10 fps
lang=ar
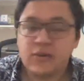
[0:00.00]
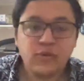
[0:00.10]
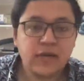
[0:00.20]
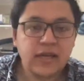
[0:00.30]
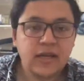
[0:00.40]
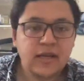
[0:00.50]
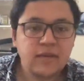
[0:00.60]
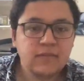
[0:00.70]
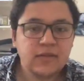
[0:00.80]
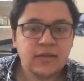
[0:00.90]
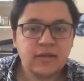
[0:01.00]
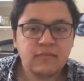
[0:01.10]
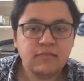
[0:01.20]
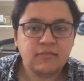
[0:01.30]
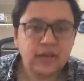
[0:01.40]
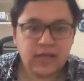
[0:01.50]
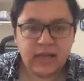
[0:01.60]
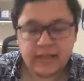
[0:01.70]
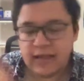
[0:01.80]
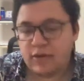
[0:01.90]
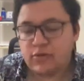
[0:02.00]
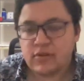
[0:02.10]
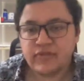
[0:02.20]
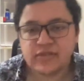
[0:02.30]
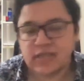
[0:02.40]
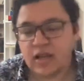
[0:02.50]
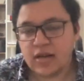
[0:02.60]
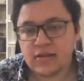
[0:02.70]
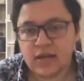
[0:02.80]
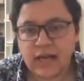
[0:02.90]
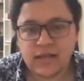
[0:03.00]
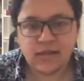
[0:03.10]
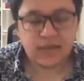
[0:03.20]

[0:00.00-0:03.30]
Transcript: وهتلاقوا التفاصيل اكتر عن